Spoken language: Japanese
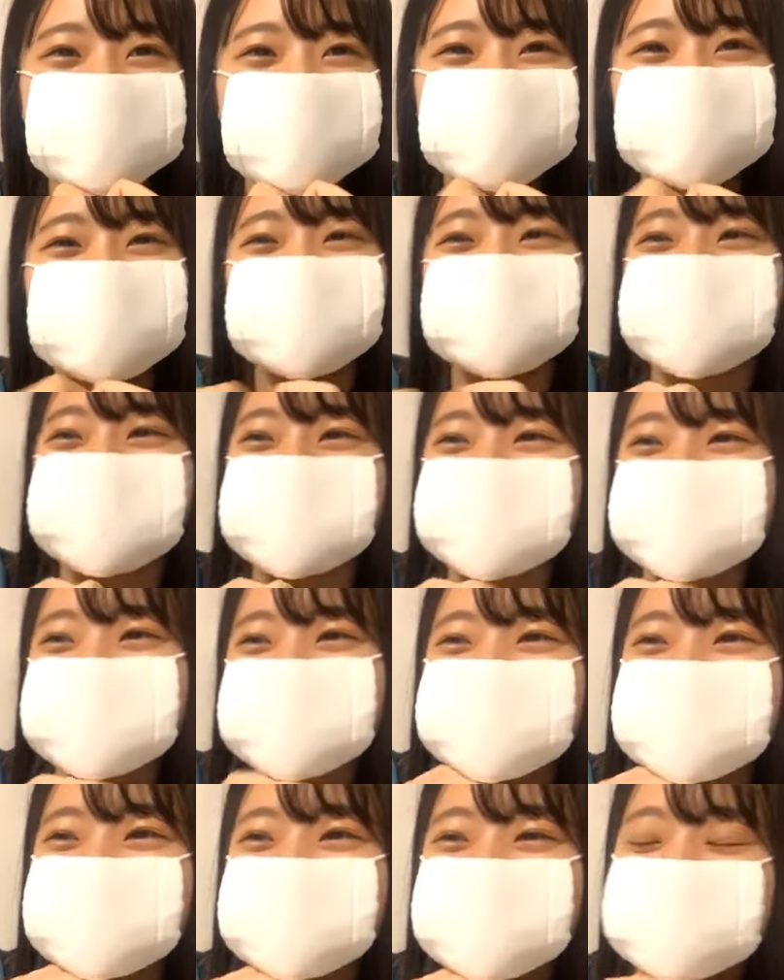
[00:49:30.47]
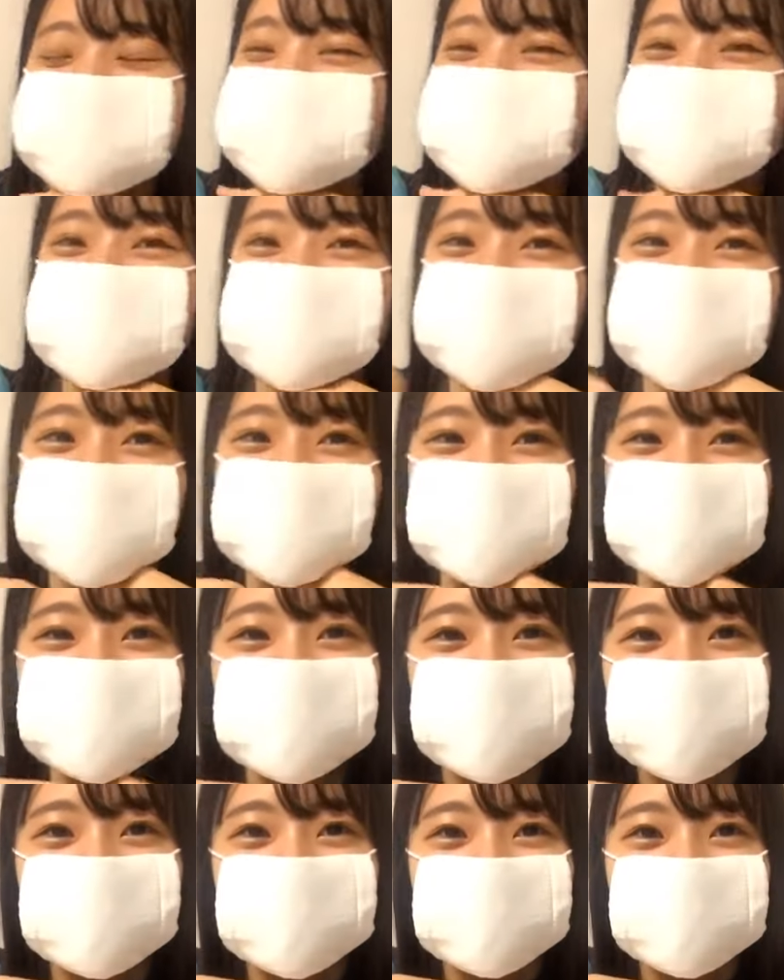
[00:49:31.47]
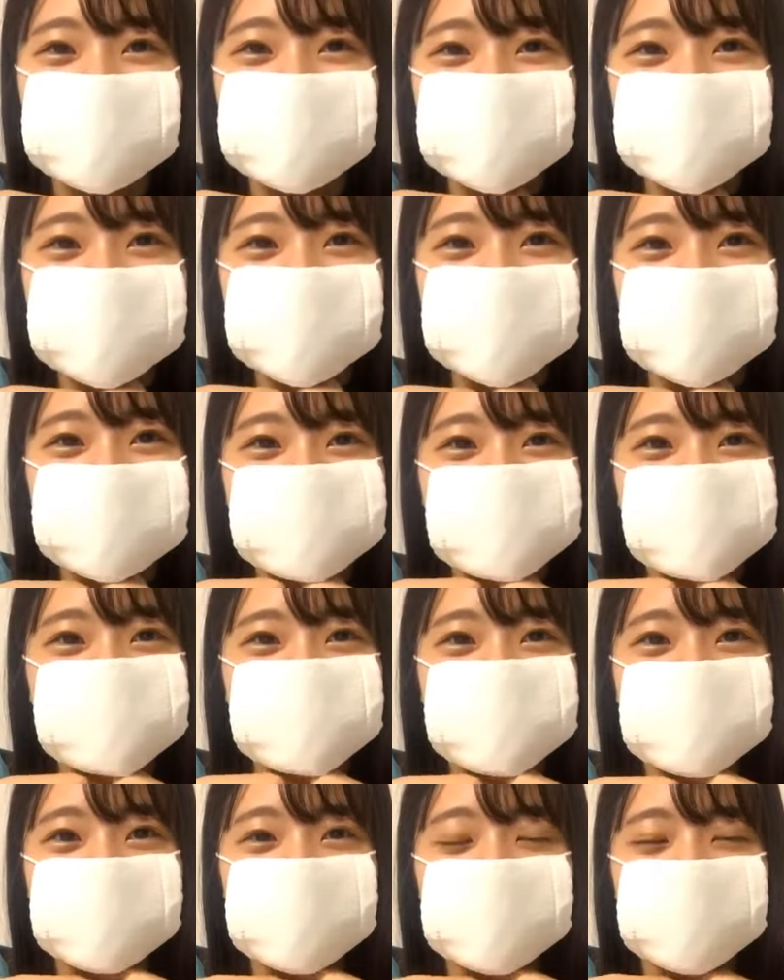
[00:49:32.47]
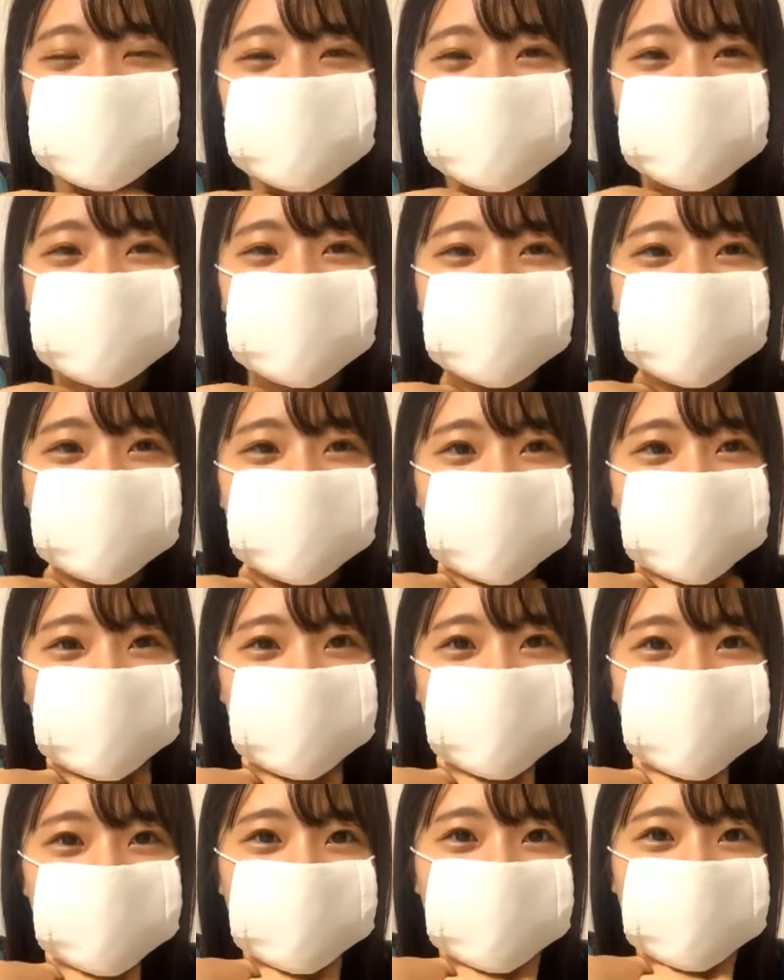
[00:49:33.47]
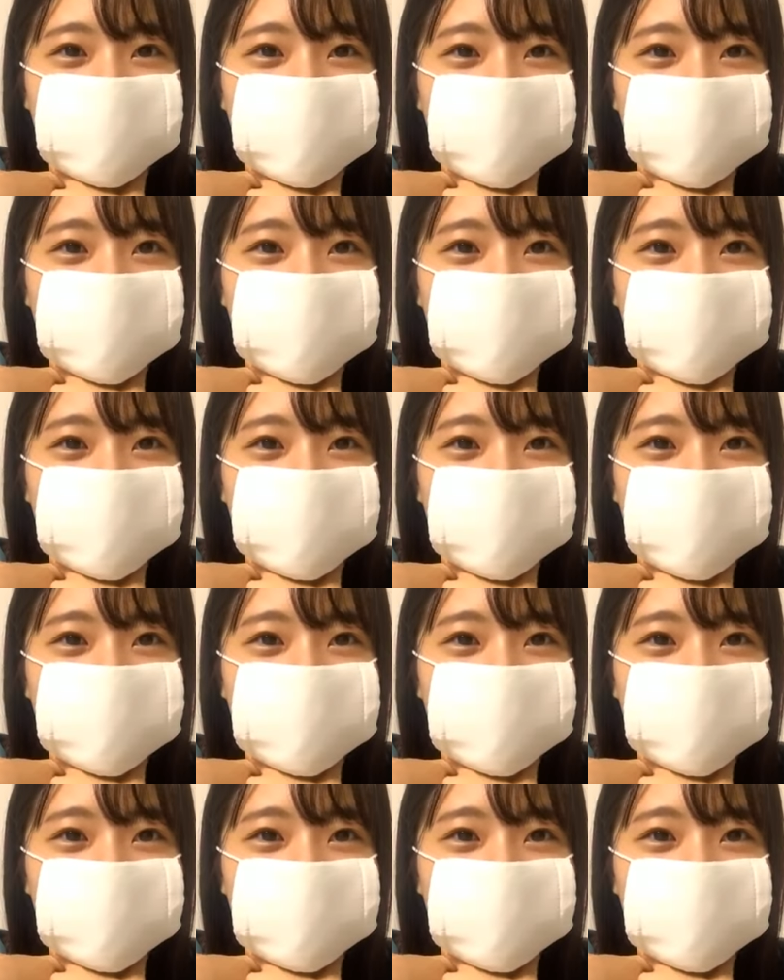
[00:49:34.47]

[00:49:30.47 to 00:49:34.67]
言ってさその幸せじゃないよって言ってたら多分幸せだよとか言ってんじゃないか